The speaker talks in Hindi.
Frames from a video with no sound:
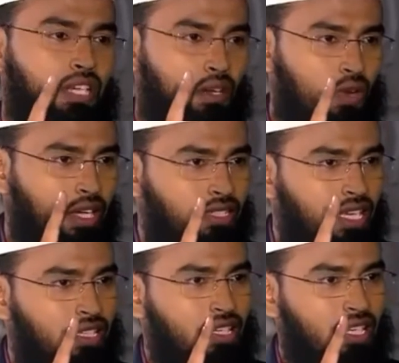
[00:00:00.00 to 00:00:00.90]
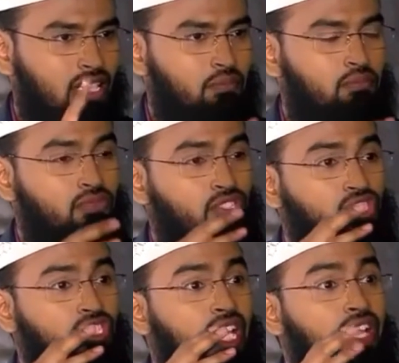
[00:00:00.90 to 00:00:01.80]
तखवा इख्तियार करना
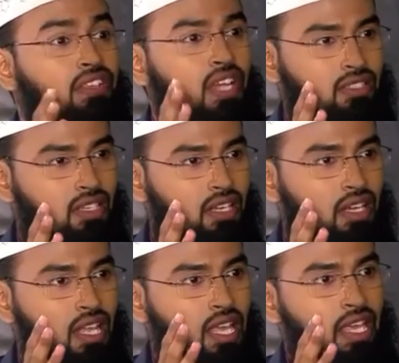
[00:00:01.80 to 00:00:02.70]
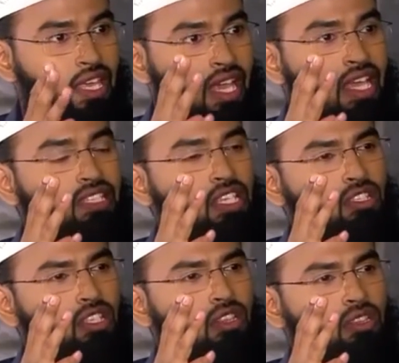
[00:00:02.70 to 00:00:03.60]
चेंज आ जाना एक
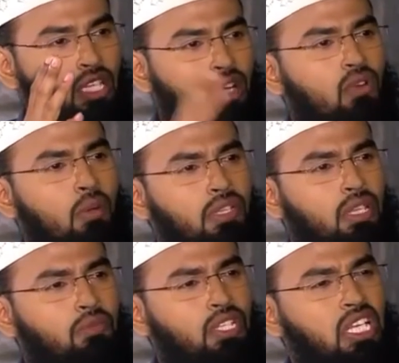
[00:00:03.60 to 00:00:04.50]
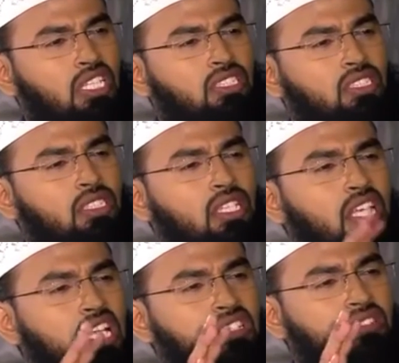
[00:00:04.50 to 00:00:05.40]
ऐसी तखवा मतलब दिल की
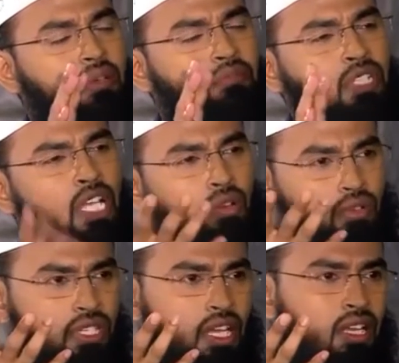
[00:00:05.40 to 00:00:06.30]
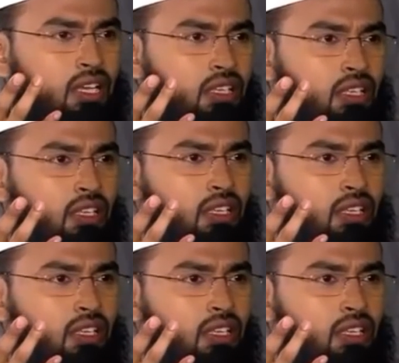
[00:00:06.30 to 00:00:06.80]
ज़िंदगी ऐसी तब्दील हो जाना